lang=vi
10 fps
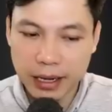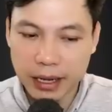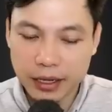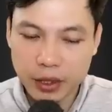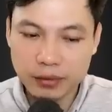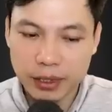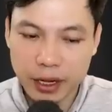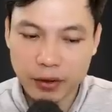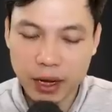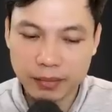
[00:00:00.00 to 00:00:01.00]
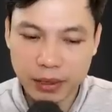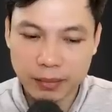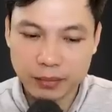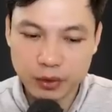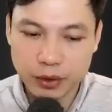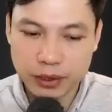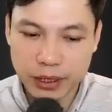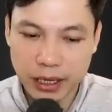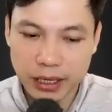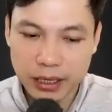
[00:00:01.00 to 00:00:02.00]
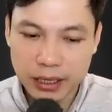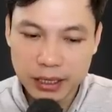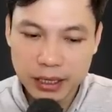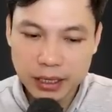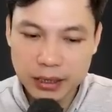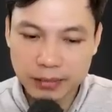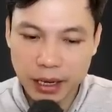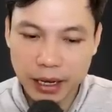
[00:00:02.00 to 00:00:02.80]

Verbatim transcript: Những người như vậy thì được gọi là quỷ thần.